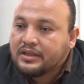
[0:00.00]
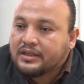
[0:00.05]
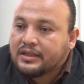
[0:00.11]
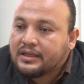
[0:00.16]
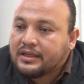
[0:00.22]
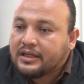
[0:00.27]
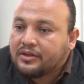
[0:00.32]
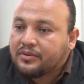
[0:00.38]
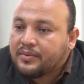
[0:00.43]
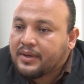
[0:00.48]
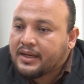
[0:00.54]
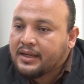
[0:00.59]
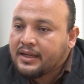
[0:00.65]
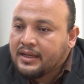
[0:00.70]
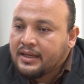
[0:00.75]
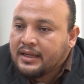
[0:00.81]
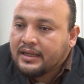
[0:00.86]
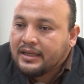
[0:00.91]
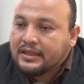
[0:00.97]
intelectual
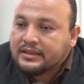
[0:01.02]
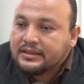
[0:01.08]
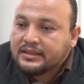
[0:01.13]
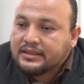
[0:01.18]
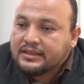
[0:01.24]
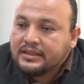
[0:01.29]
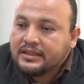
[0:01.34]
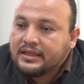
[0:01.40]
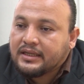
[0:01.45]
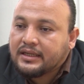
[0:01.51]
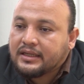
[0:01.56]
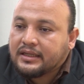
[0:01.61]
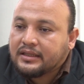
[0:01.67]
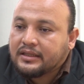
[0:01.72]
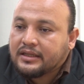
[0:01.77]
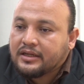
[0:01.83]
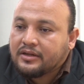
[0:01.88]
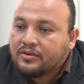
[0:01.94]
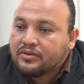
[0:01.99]
que se hacía
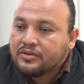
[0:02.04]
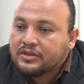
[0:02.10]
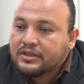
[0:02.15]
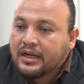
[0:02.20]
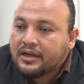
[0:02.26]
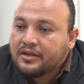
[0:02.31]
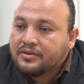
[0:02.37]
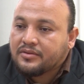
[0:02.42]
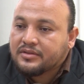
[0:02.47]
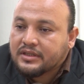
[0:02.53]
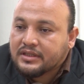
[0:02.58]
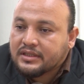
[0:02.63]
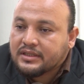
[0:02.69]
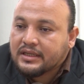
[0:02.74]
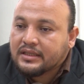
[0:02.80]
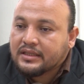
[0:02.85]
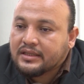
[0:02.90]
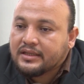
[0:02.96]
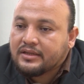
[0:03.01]
entre los años
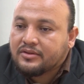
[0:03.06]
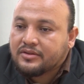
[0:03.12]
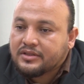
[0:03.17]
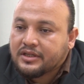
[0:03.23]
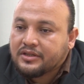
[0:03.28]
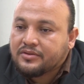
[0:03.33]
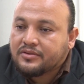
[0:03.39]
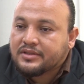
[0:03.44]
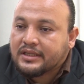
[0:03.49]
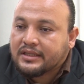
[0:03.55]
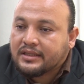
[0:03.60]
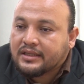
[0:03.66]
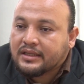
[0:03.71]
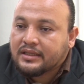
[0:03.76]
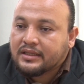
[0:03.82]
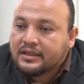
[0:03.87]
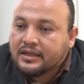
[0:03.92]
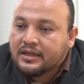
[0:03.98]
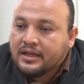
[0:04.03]
60 y los años
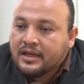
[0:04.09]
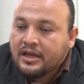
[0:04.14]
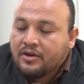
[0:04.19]
70,